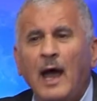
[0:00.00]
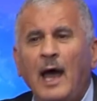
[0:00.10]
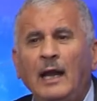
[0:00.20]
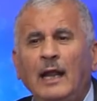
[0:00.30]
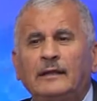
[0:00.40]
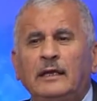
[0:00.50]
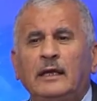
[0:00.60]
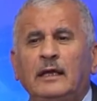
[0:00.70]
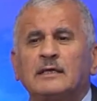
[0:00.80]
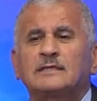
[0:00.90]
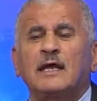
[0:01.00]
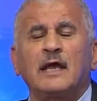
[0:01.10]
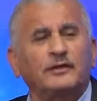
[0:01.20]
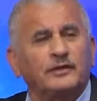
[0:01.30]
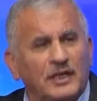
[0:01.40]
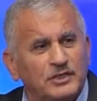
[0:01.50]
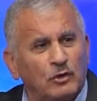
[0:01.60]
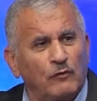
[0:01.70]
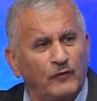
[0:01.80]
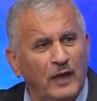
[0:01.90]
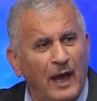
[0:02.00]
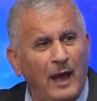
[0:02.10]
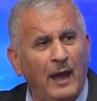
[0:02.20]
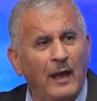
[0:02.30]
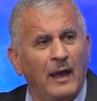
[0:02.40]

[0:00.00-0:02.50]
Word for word: التي سينتصر فيها